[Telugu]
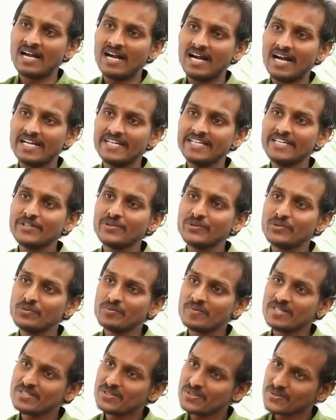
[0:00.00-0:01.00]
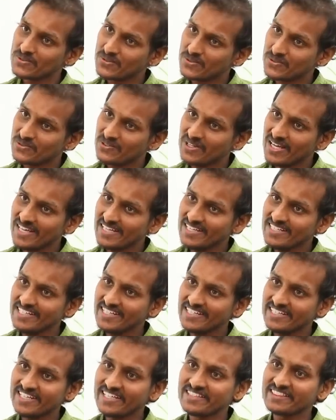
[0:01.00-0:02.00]
మనకి రూమర్స్
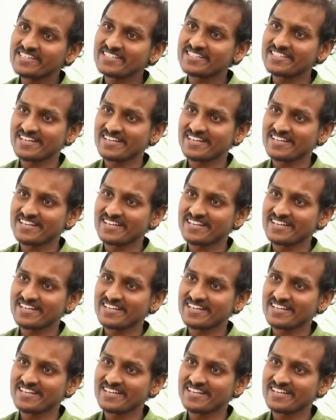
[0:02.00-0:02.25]
వస్తున్నాయి అంటే అంత